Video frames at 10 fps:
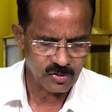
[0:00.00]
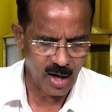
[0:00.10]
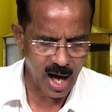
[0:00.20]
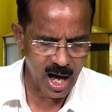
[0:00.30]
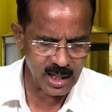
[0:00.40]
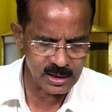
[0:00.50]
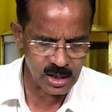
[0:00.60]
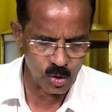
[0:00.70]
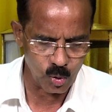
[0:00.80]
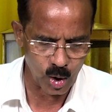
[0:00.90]

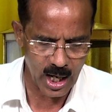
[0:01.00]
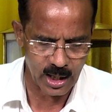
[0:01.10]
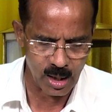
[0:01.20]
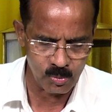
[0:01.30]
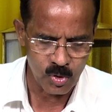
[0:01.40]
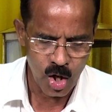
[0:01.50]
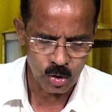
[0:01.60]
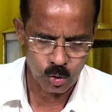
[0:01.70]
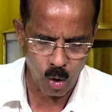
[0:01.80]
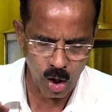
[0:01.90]
சான்று உலகம்
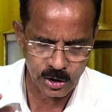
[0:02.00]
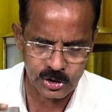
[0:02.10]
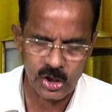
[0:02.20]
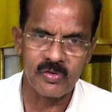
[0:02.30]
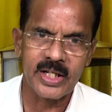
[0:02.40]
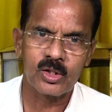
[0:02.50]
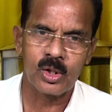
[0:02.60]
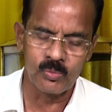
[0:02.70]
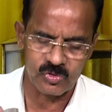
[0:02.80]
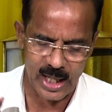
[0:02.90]

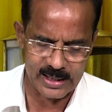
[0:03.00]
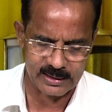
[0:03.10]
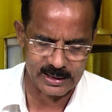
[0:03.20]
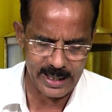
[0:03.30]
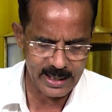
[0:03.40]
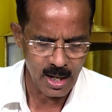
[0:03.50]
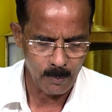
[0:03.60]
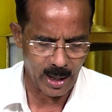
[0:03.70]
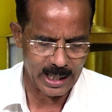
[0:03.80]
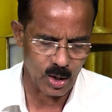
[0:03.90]
தோற்றுவிக்கும் சக்தி
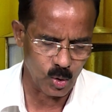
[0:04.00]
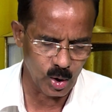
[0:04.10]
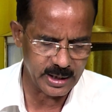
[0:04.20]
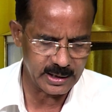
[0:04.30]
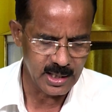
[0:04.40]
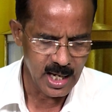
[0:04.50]
பல கோடி